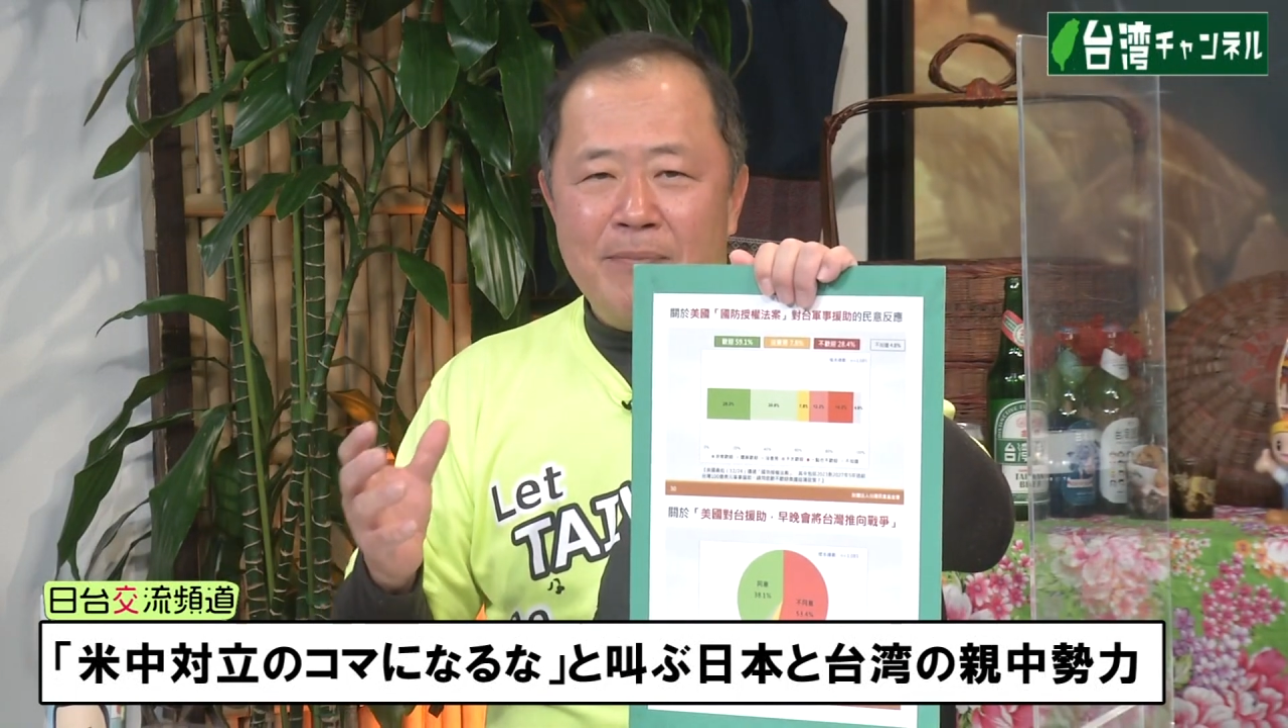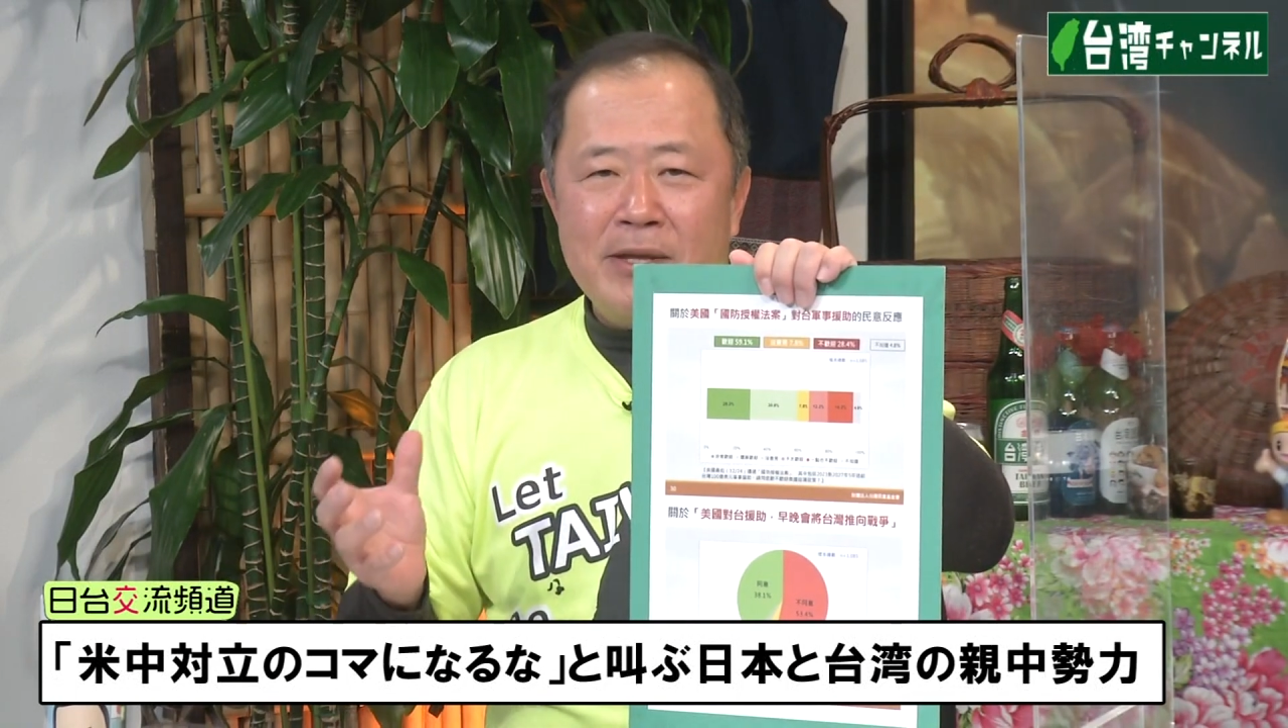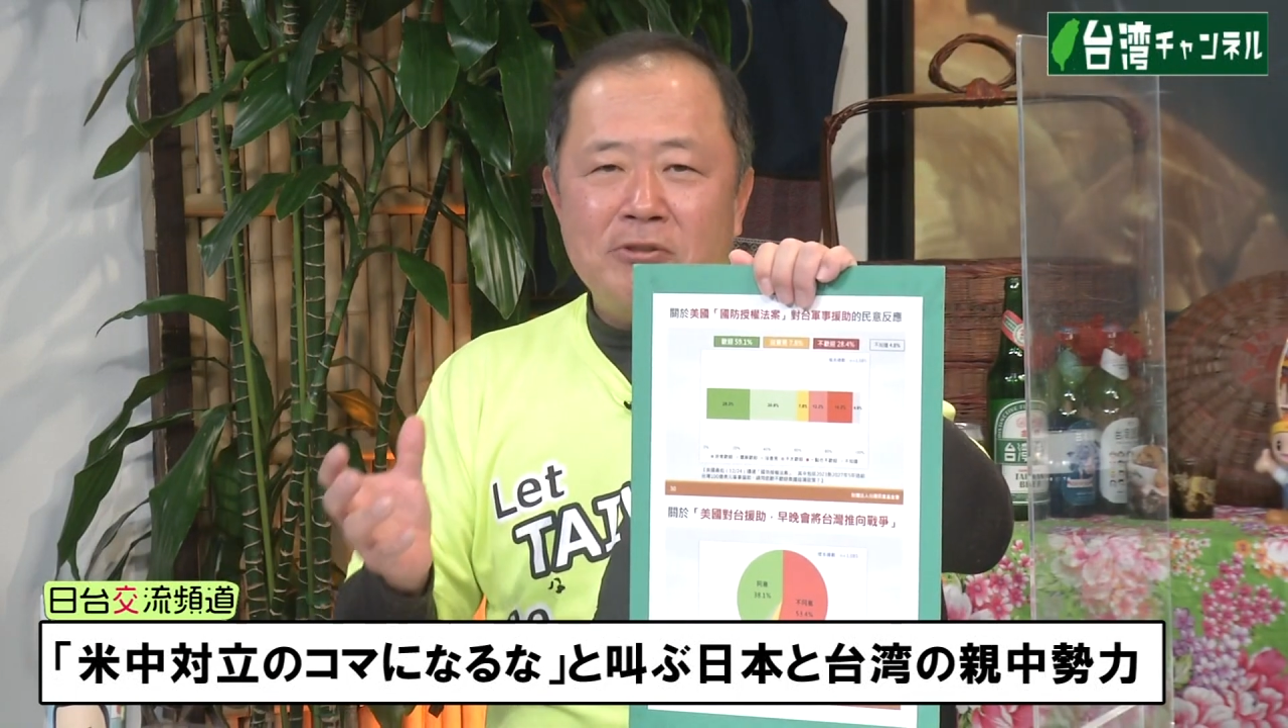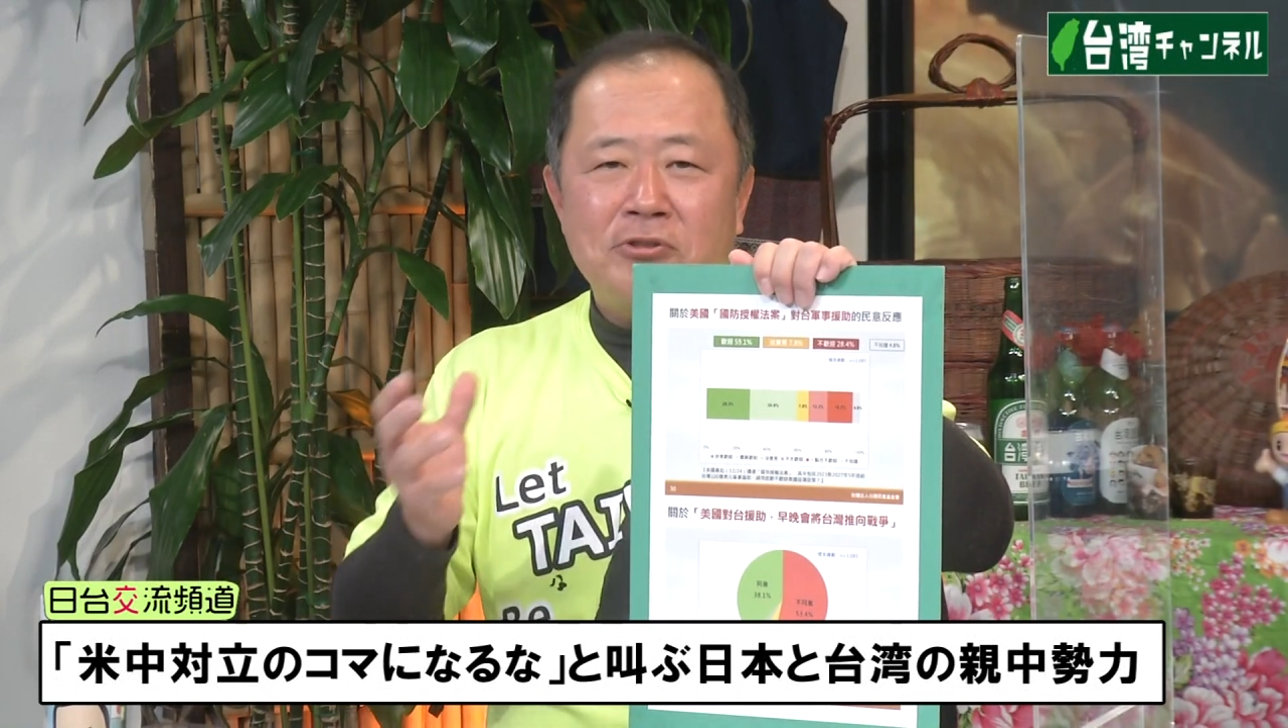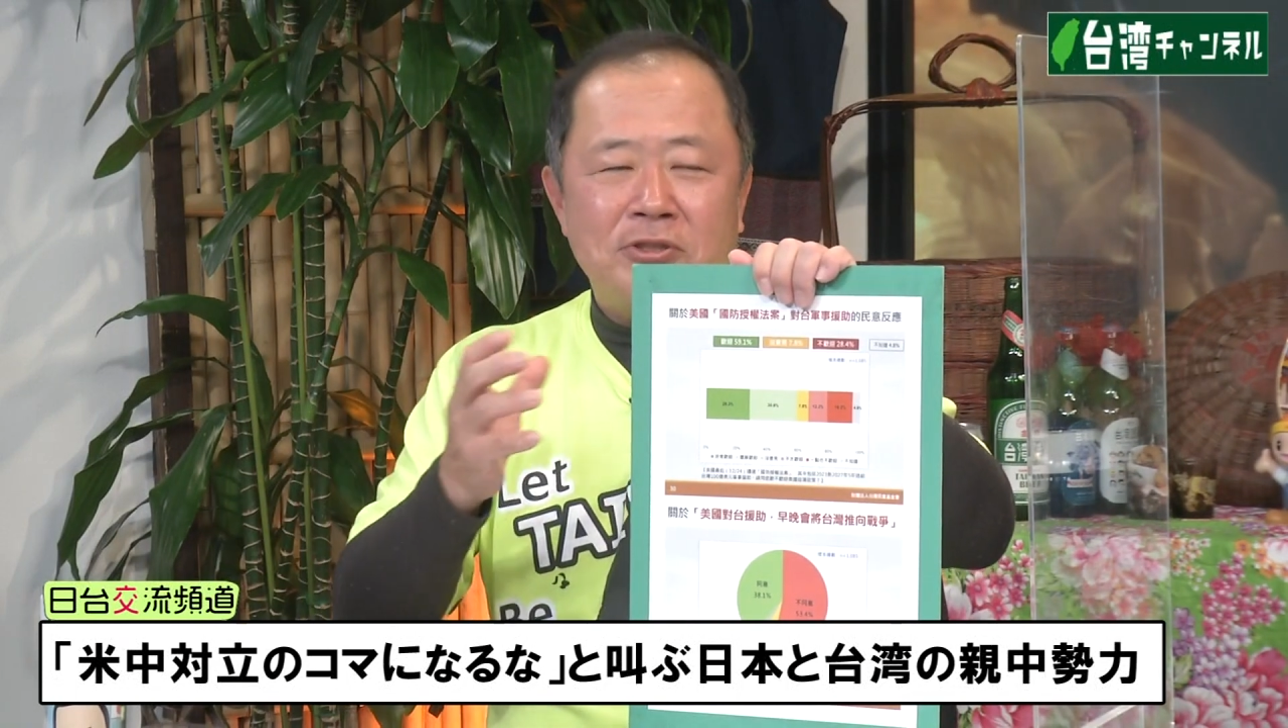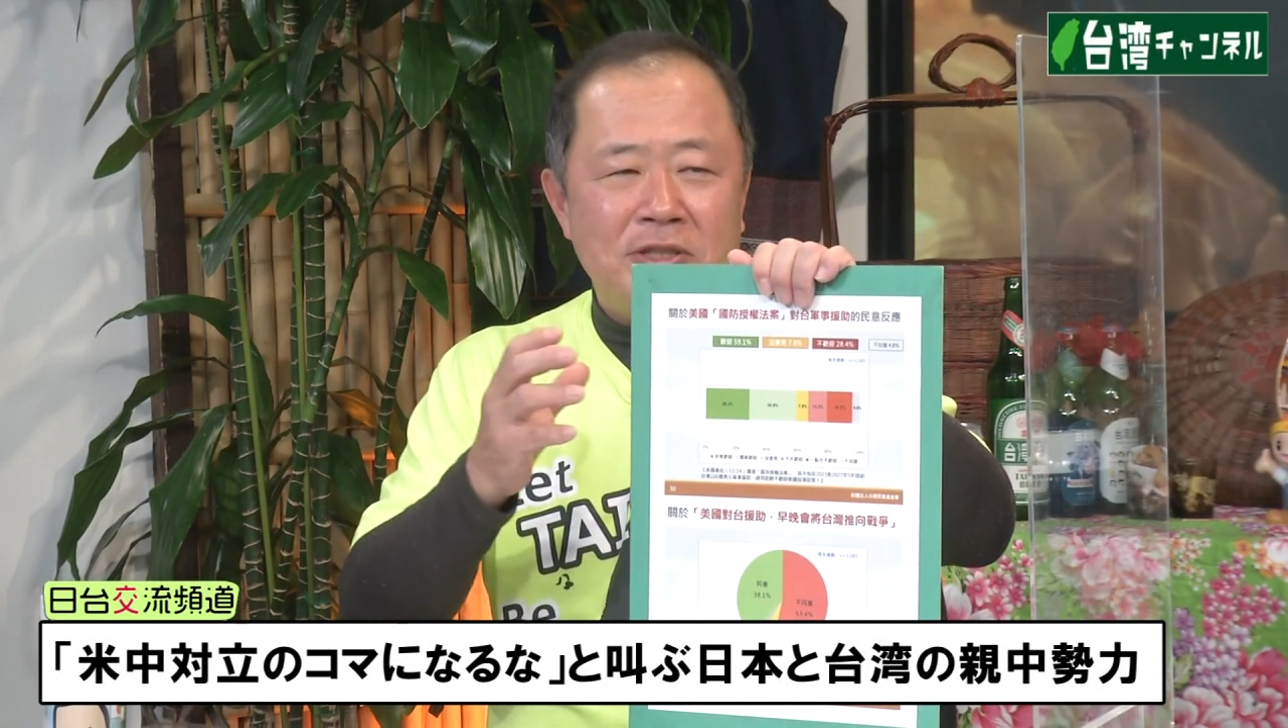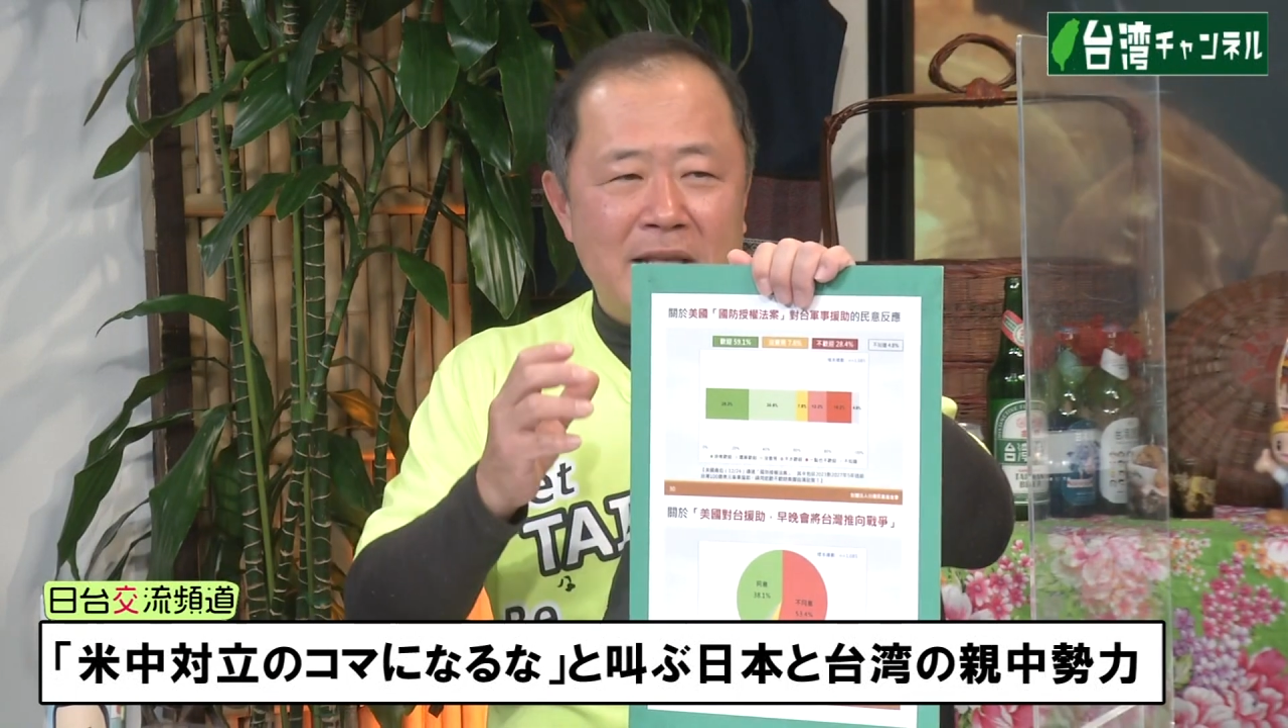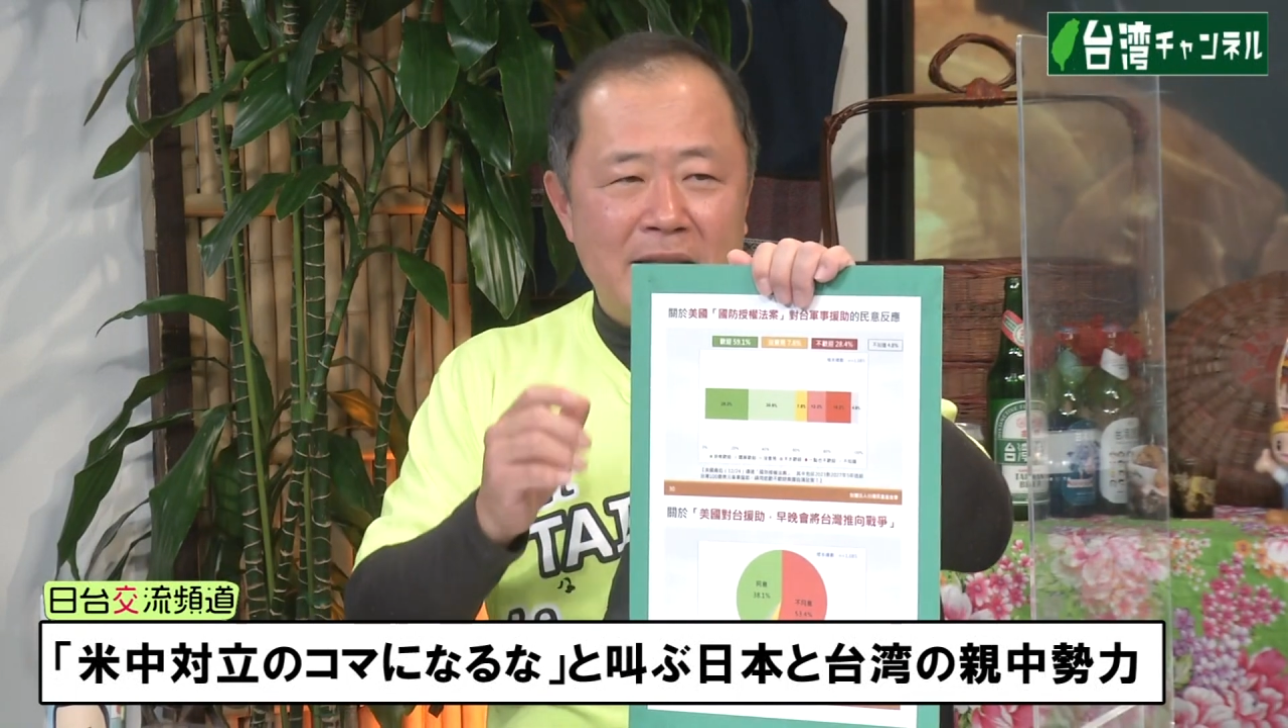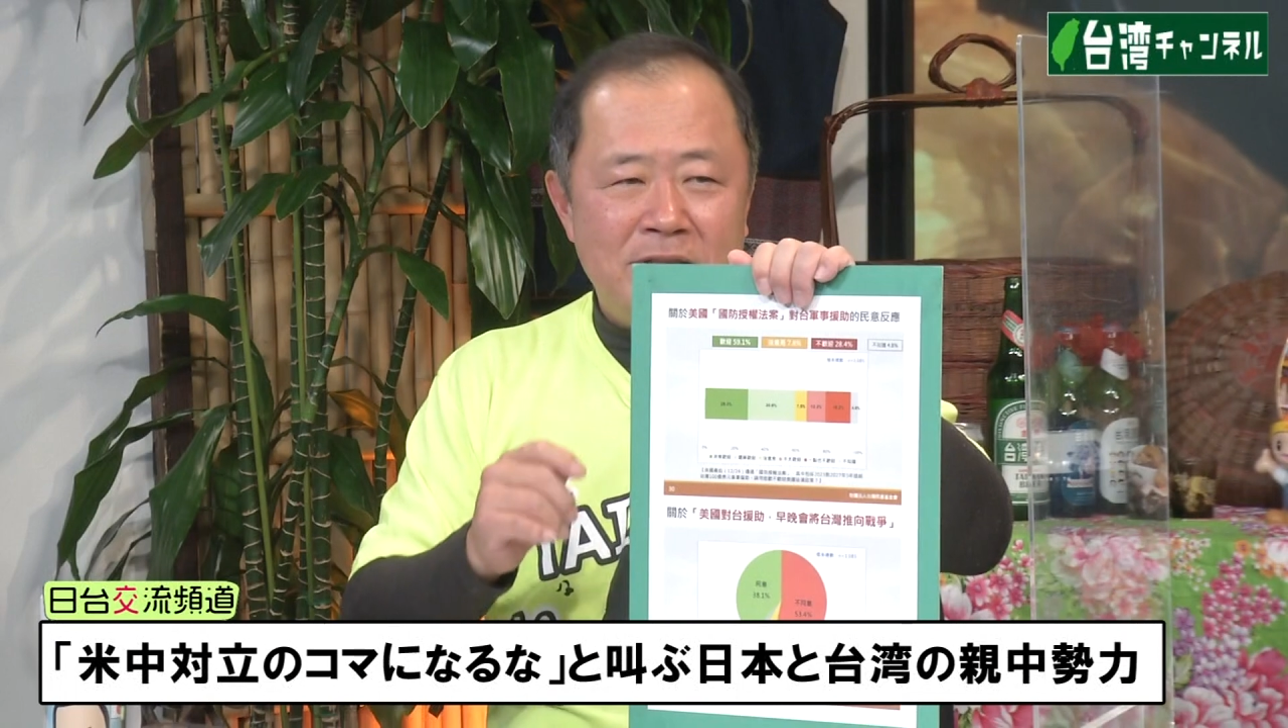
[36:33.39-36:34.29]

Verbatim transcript: アメリカとくっついて